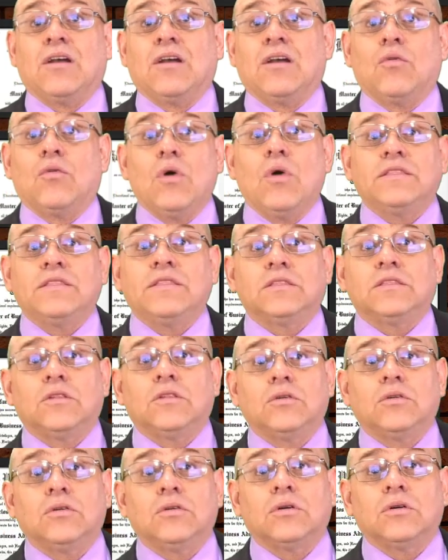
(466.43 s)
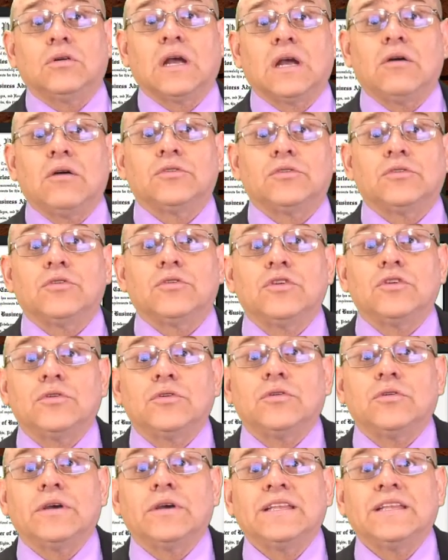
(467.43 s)
¿Cuánto, how do
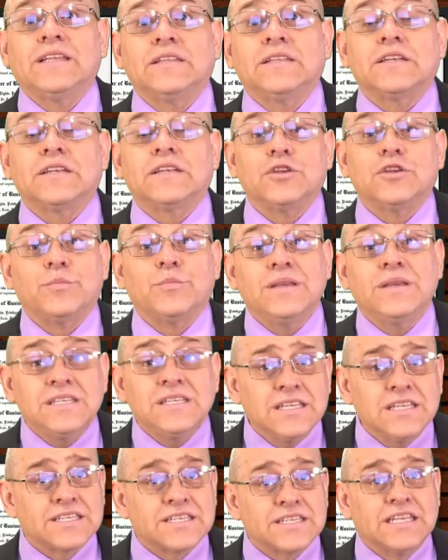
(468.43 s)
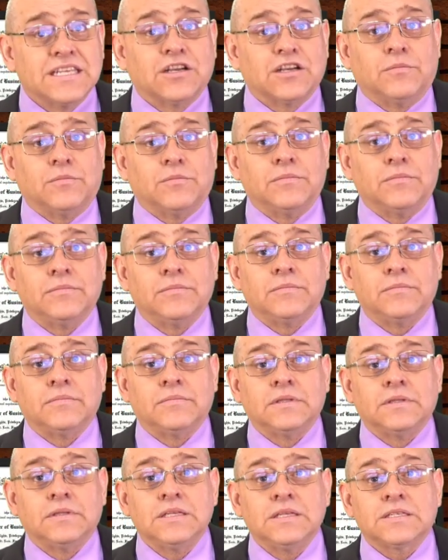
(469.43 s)
you enter your business income?
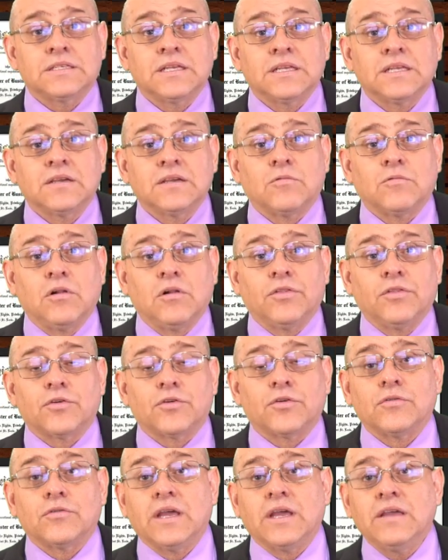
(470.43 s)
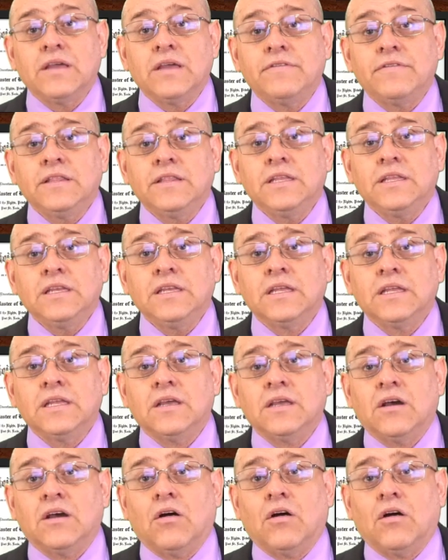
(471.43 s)
Dice walk through everything
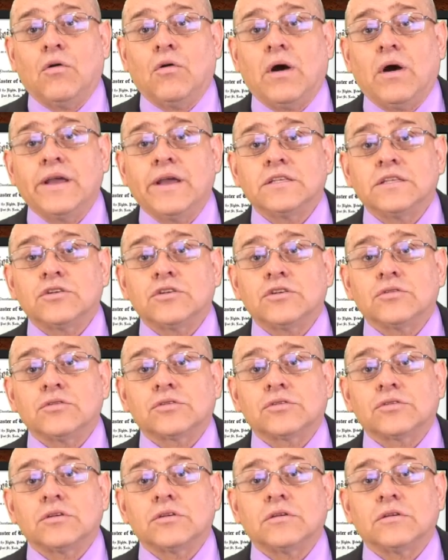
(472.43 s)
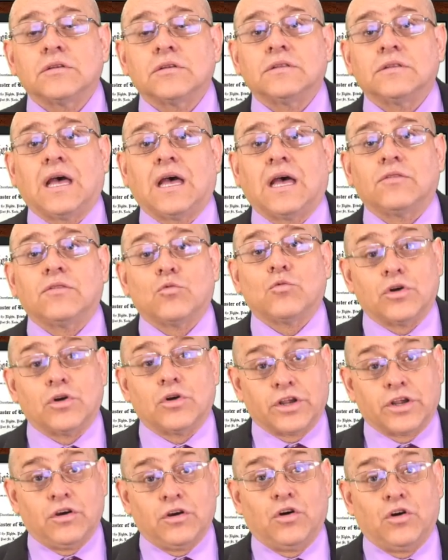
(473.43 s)
o I choose that
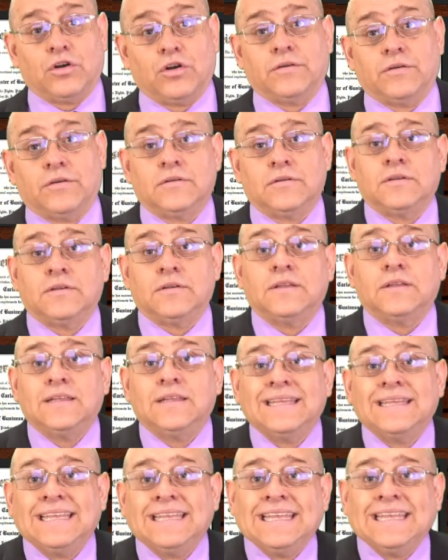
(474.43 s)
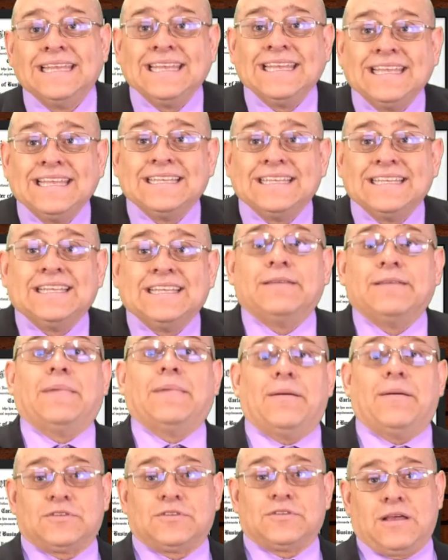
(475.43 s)
work on.
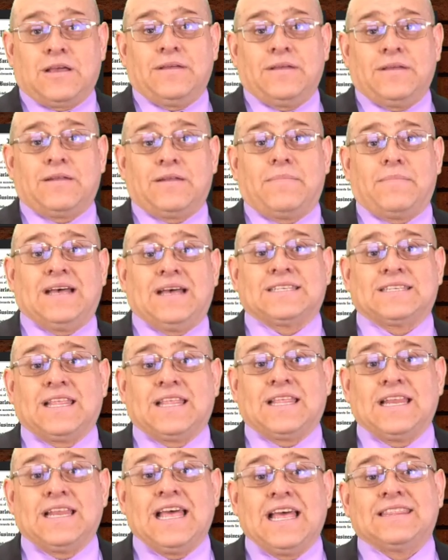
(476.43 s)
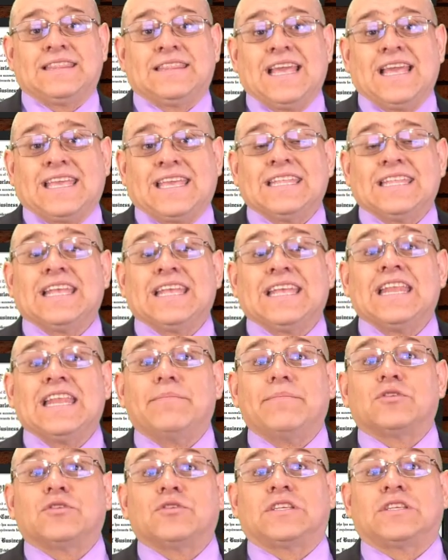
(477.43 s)
Vamos a ver más adelante. Aquí
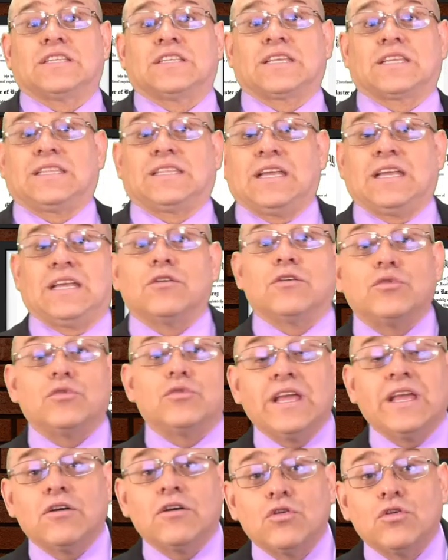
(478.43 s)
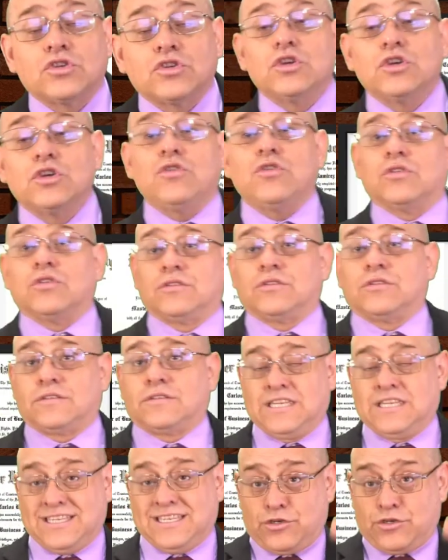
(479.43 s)
tenemos si es que tengo un negocio,
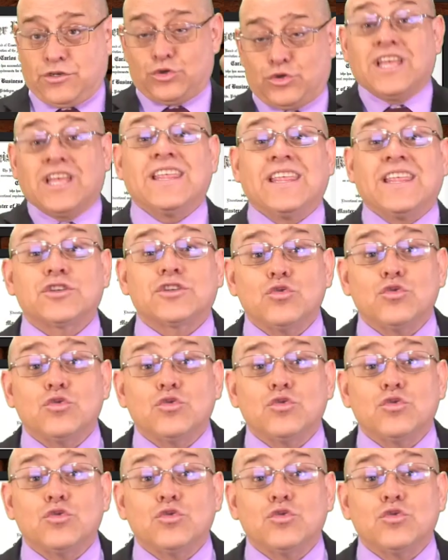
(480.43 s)
si es que usted es